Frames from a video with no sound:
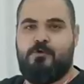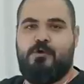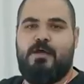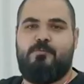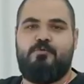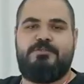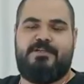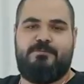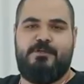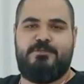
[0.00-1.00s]
كل عام
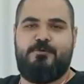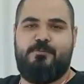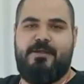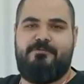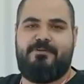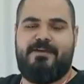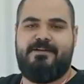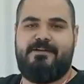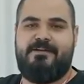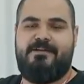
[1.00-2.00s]
واسره مينيسو بالف
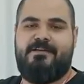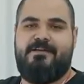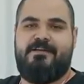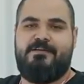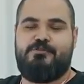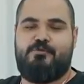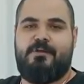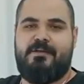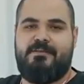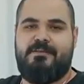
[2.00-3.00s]
خير
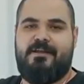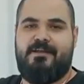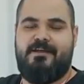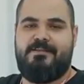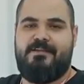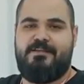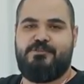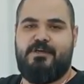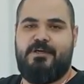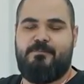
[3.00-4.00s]
شكرا كثير على هذا
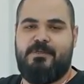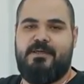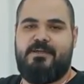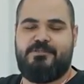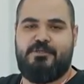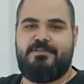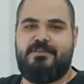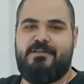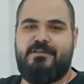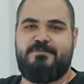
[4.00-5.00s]
النجاح مني انا
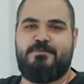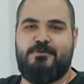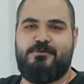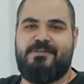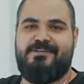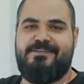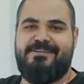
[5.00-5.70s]
شخصيا نظمي سختيان